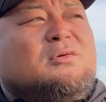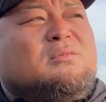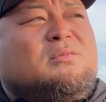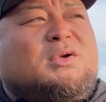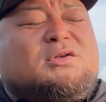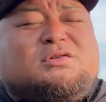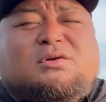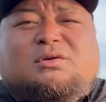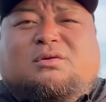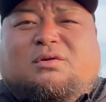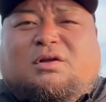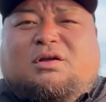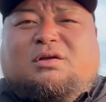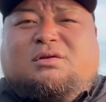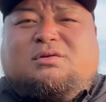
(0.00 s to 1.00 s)
まあそういうの
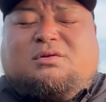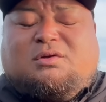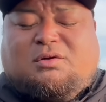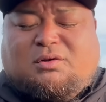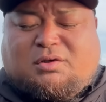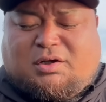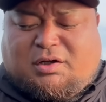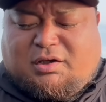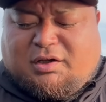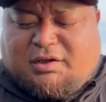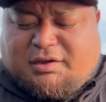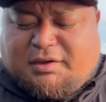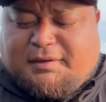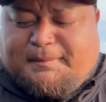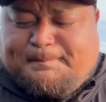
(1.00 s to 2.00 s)
をね、ちょっといろいろ考
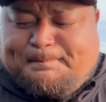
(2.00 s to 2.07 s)
えて。